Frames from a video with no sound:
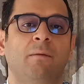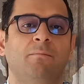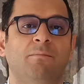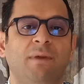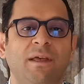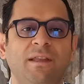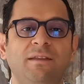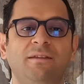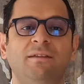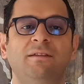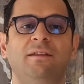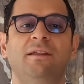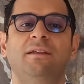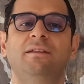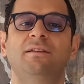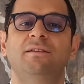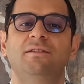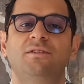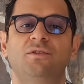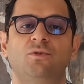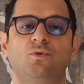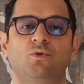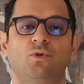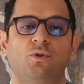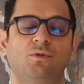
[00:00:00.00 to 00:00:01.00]
Beni
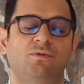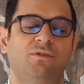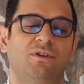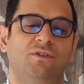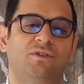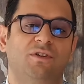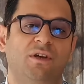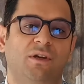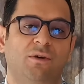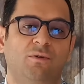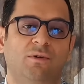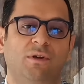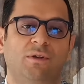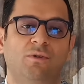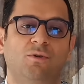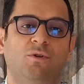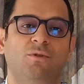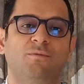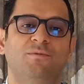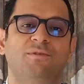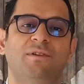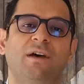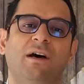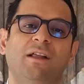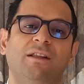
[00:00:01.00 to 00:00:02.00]
dinlediğiniz için çok teşekkür
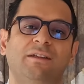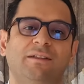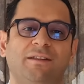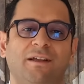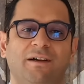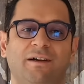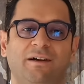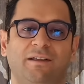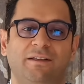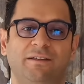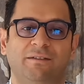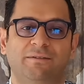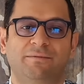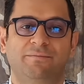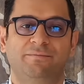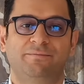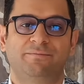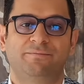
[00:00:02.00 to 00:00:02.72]
ediyorum. Sağlıkla kalın.